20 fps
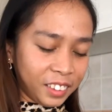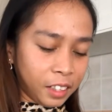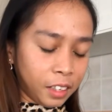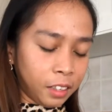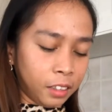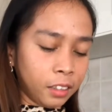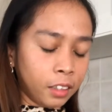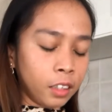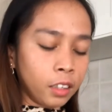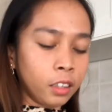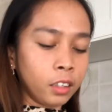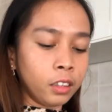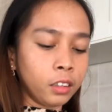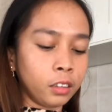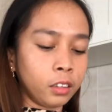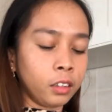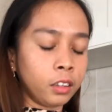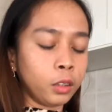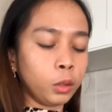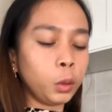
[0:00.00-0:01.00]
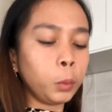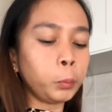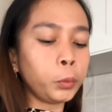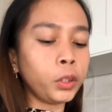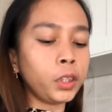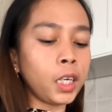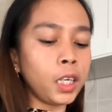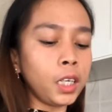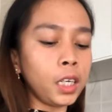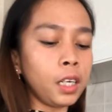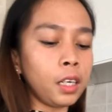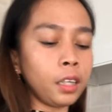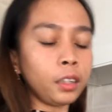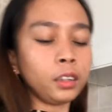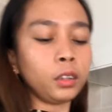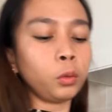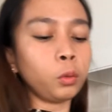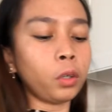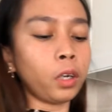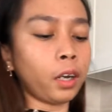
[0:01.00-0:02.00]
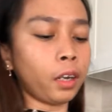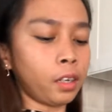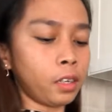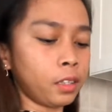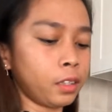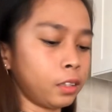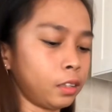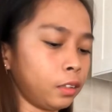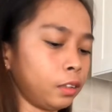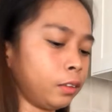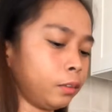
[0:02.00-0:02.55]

Yan. Super dali lang to guys.